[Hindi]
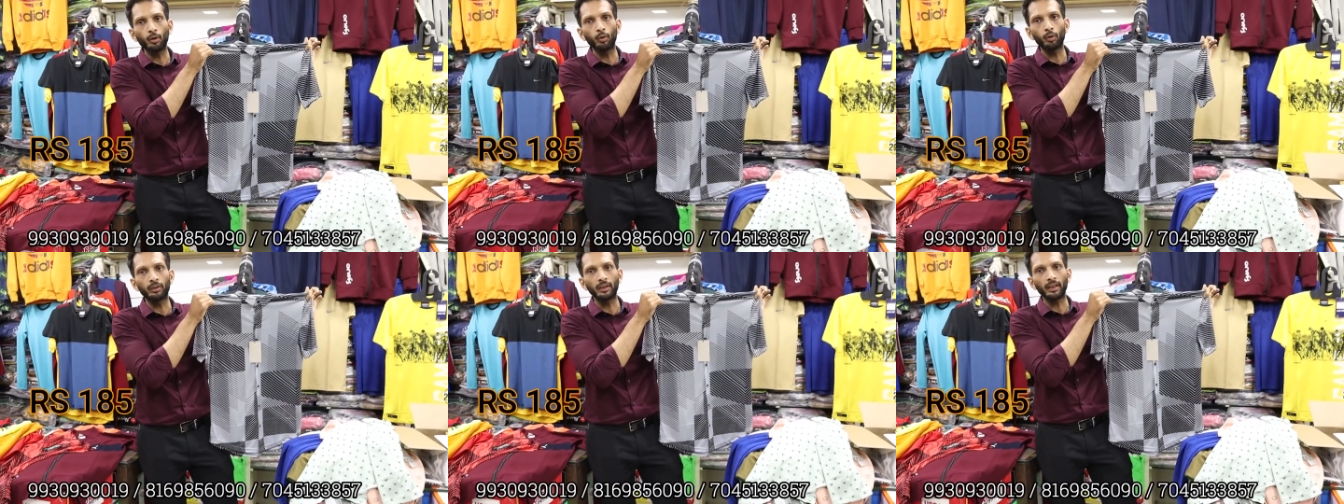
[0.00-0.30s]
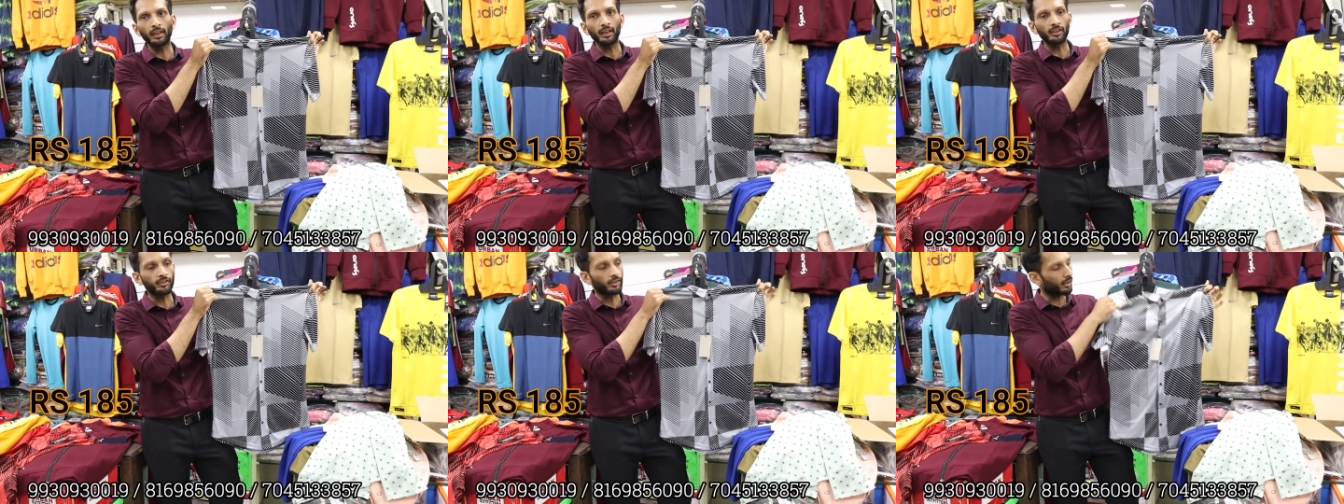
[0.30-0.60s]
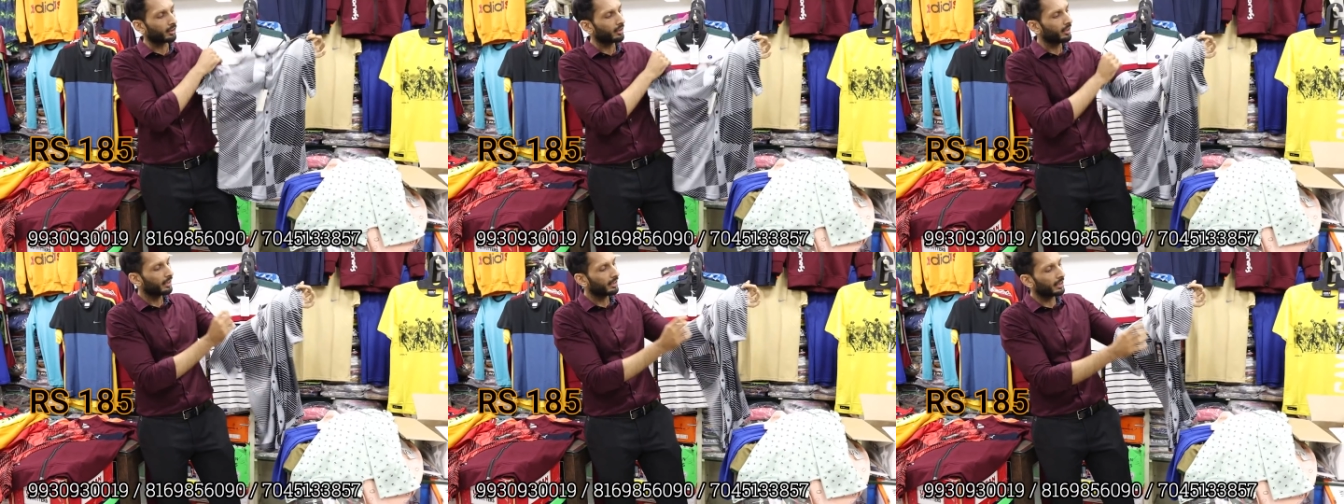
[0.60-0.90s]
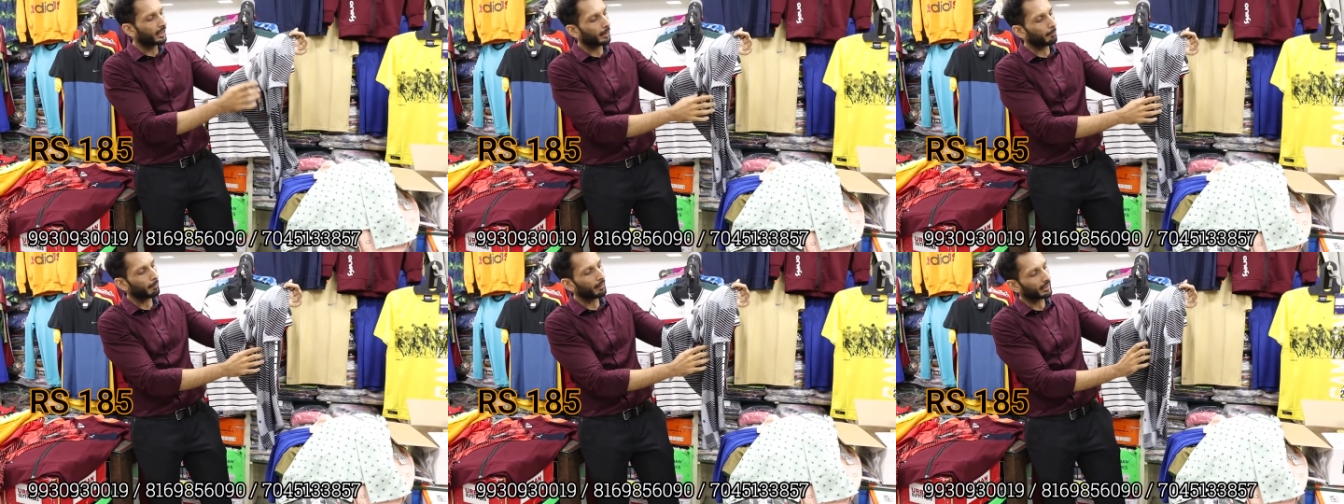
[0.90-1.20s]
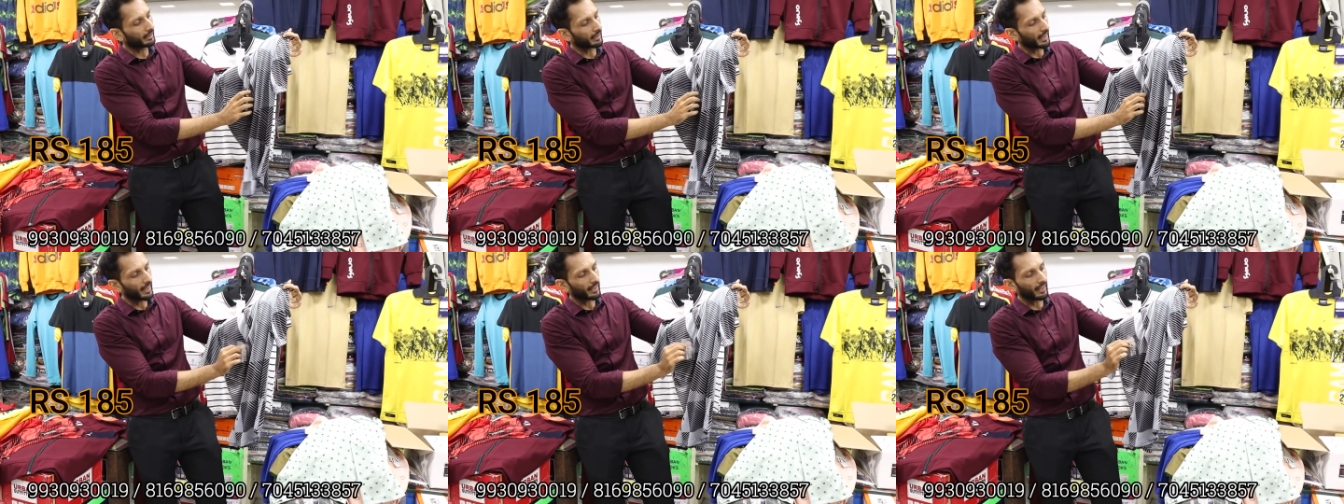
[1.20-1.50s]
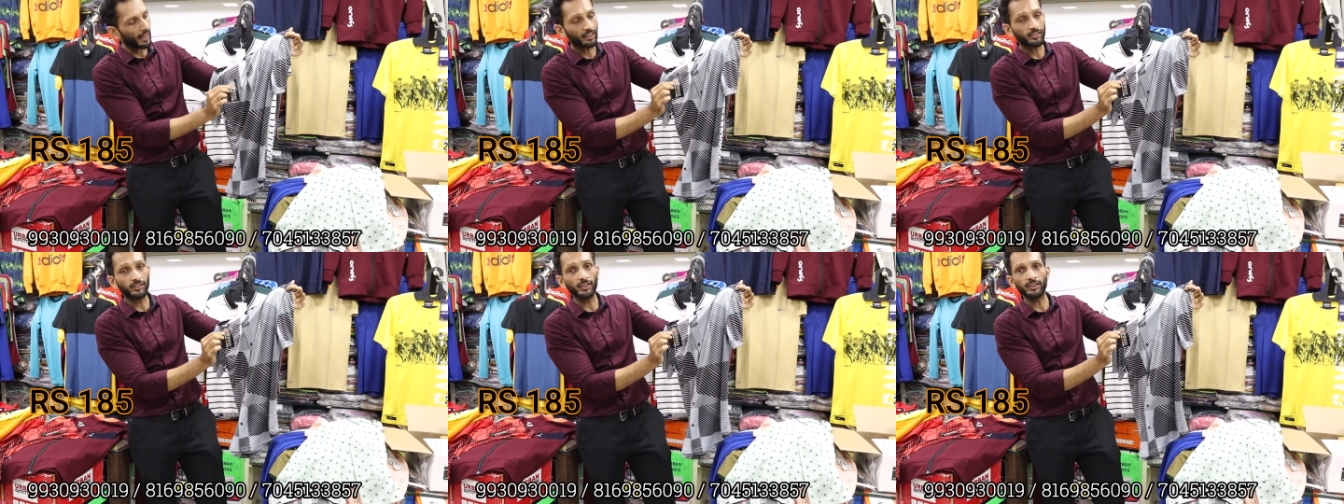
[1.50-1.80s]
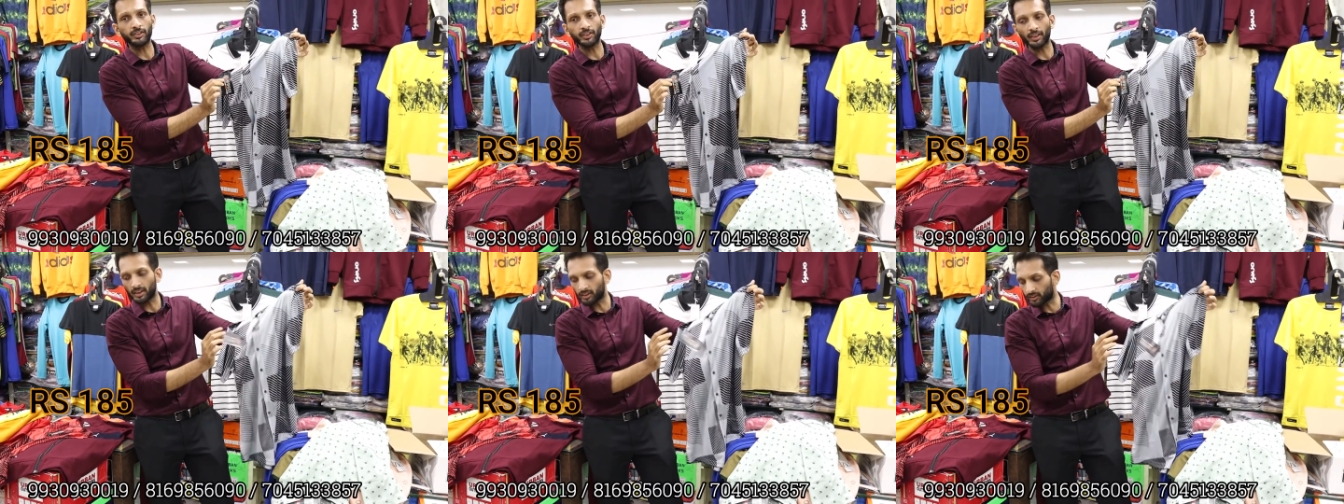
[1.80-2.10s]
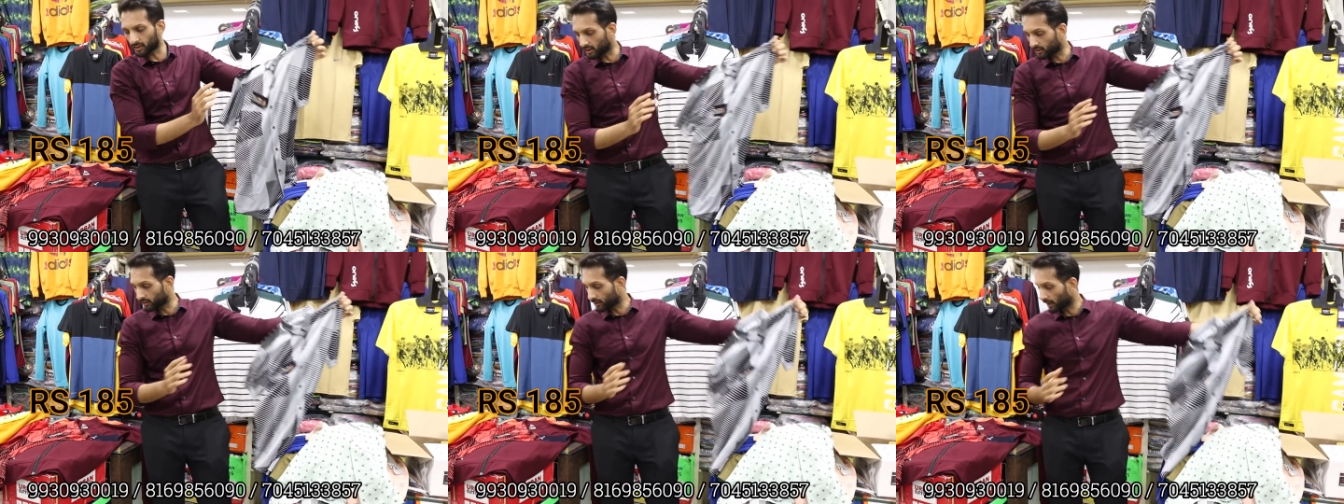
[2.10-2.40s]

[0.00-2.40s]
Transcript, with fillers: का लुक देखिए सर लेबल टैग एक्सेसरीज के